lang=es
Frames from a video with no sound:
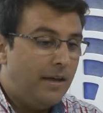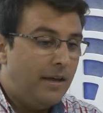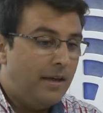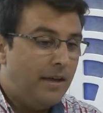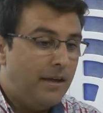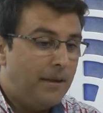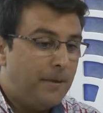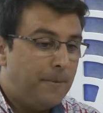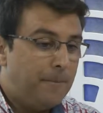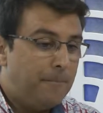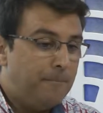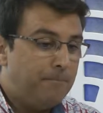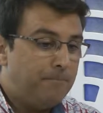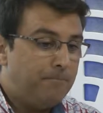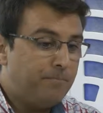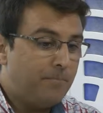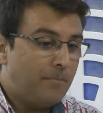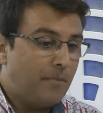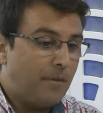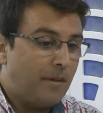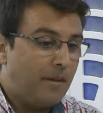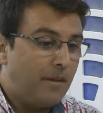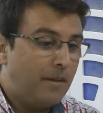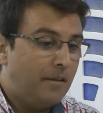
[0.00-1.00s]

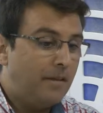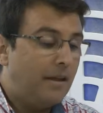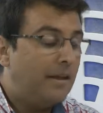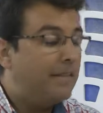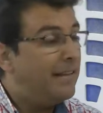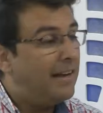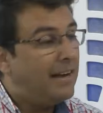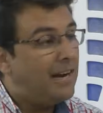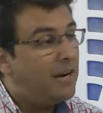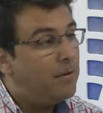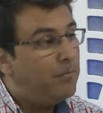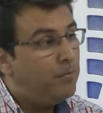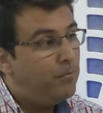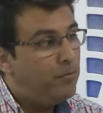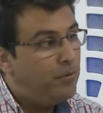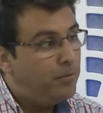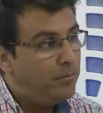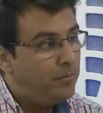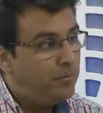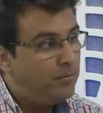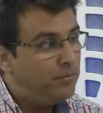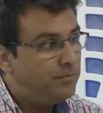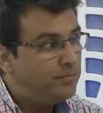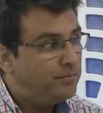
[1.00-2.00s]
em, dar al
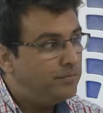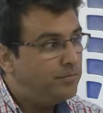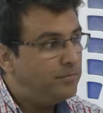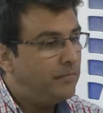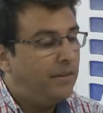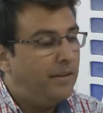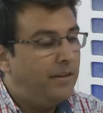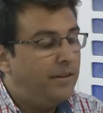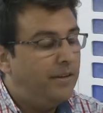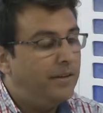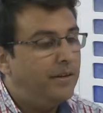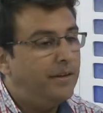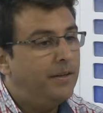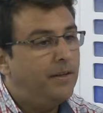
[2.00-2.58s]
pueblo eh,